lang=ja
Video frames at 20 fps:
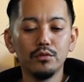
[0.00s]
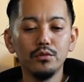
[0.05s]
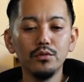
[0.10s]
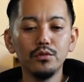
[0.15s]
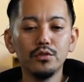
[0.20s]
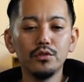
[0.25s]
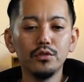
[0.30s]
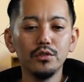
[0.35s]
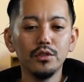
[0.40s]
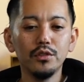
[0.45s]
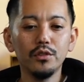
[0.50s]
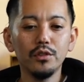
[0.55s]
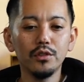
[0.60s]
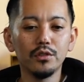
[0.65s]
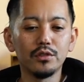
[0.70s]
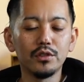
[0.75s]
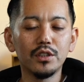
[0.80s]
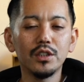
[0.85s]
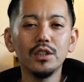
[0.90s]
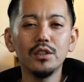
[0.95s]
ウークイの日
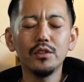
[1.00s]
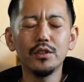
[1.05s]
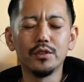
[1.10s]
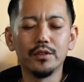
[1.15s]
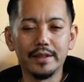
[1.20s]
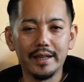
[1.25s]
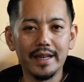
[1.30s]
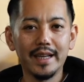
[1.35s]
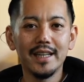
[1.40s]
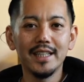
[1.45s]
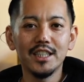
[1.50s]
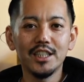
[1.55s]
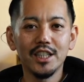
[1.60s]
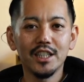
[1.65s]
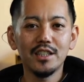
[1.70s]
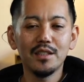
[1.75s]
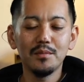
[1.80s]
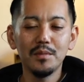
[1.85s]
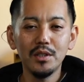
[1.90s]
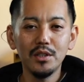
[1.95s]
の次の日はね、会社
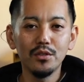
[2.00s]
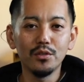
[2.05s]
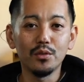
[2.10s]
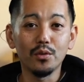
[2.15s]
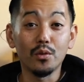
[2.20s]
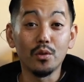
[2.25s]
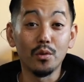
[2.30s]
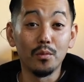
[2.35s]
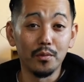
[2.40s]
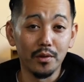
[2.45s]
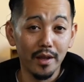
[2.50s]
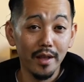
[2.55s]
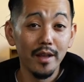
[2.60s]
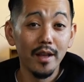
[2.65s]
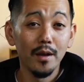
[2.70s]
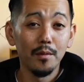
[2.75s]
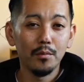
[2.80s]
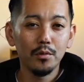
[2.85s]
休みっていうところもね、